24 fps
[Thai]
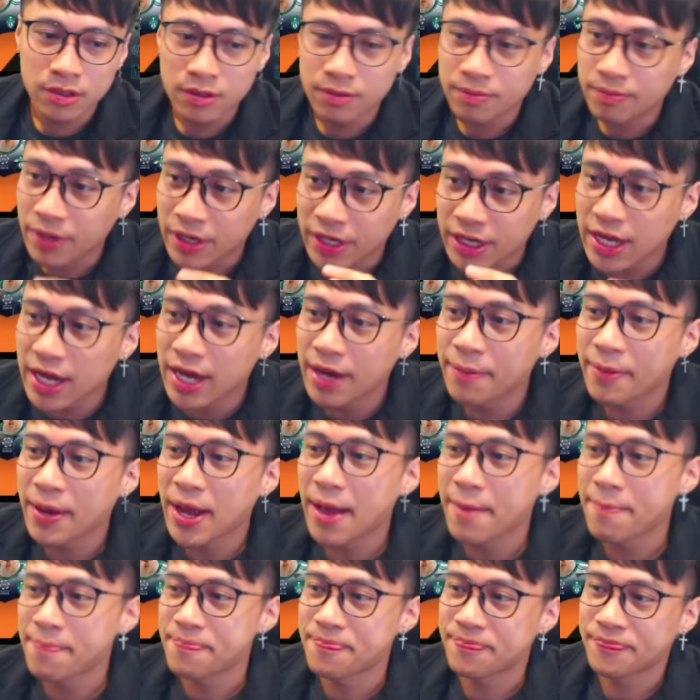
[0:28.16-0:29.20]
เหมือนเดิมค
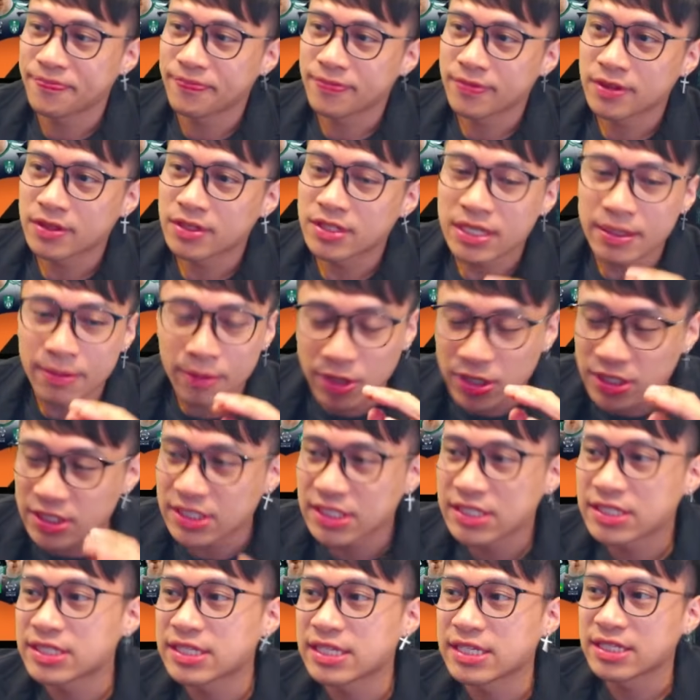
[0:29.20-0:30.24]
รับทีมออสเด
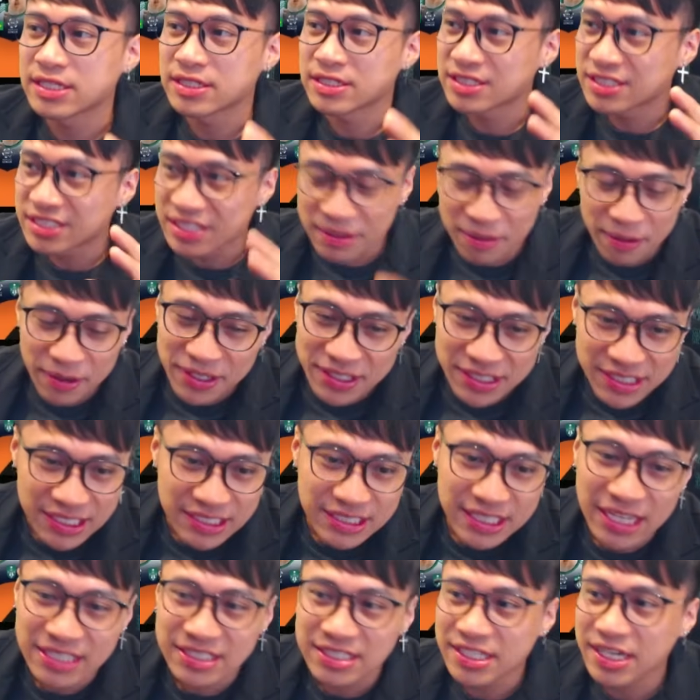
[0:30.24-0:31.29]
ซีทีมออสเดซี
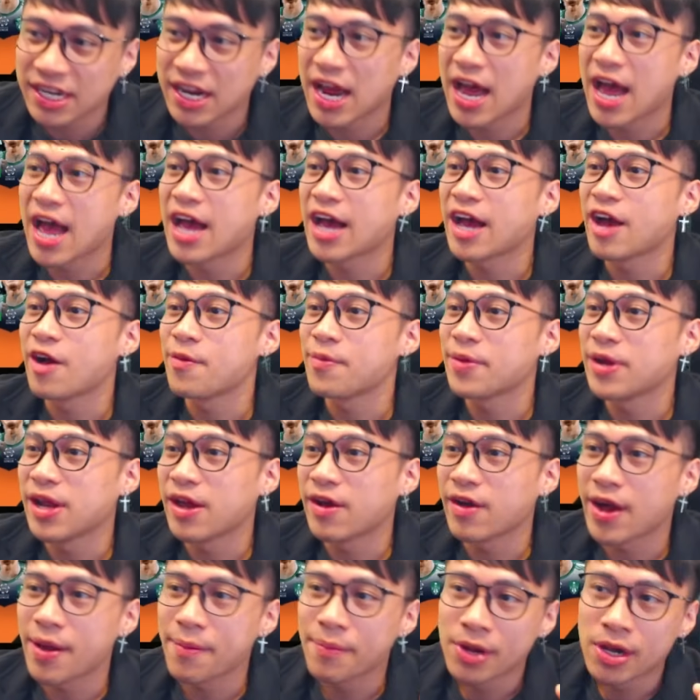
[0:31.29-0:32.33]
ซั่นเซเรียเข้ามาแล้
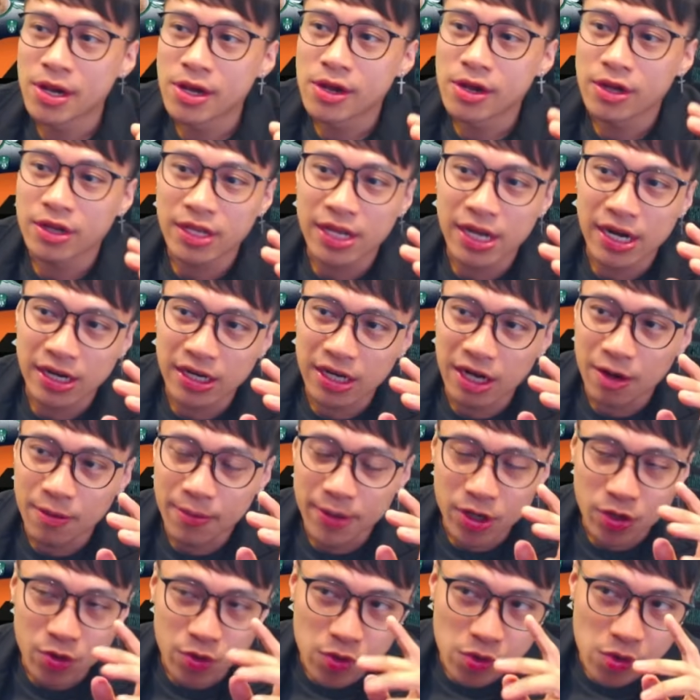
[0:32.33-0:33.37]
วครับ เดี๋ยวเราไป
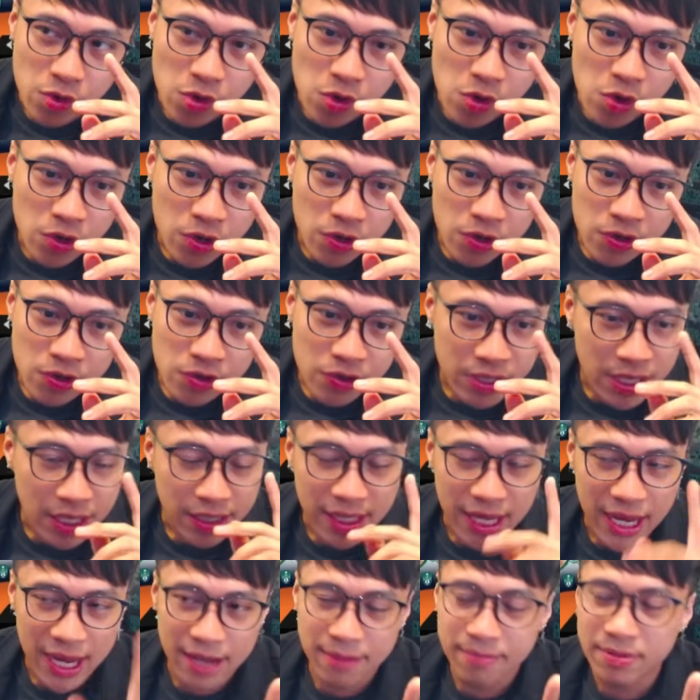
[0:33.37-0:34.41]
ดูนัก
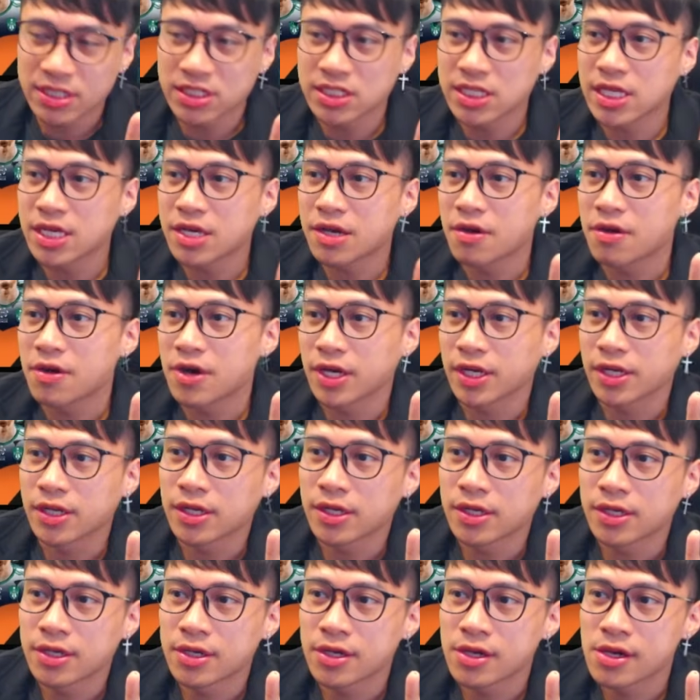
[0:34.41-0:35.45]
เตะีซ c ก่อน
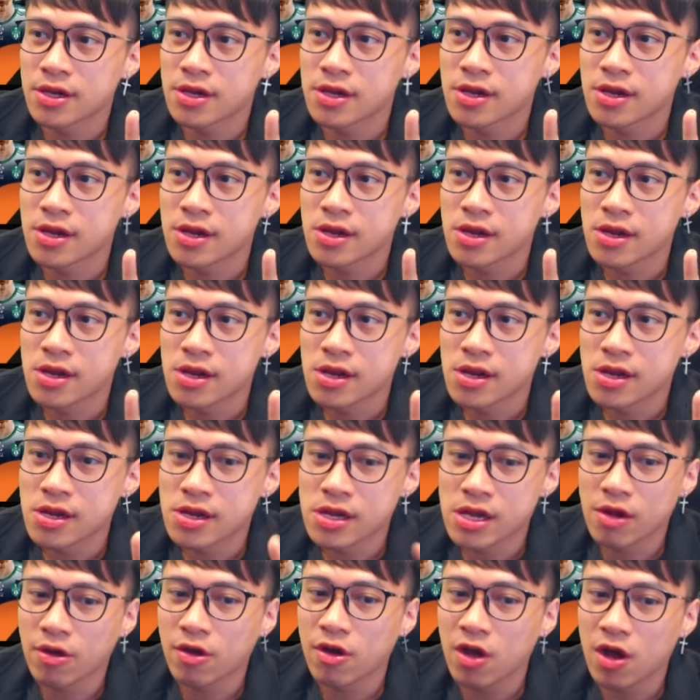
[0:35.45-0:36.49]

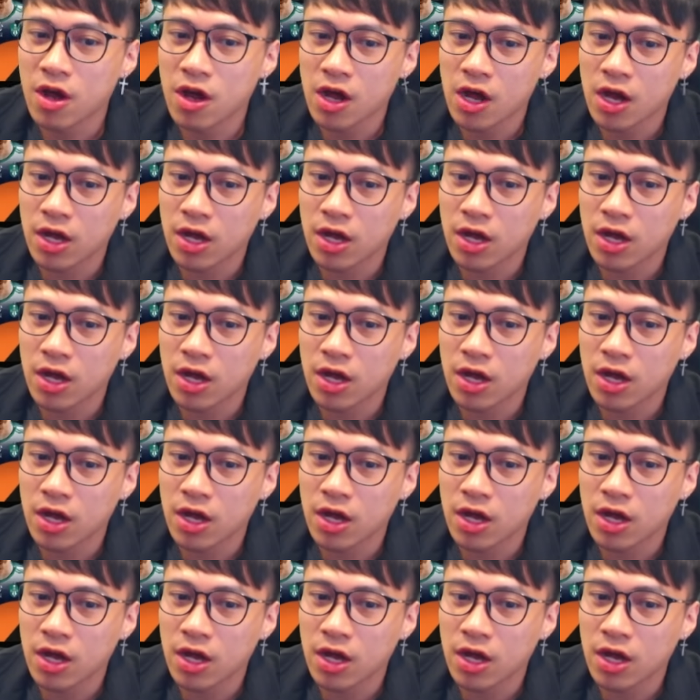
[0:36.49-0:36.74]
แล้วก็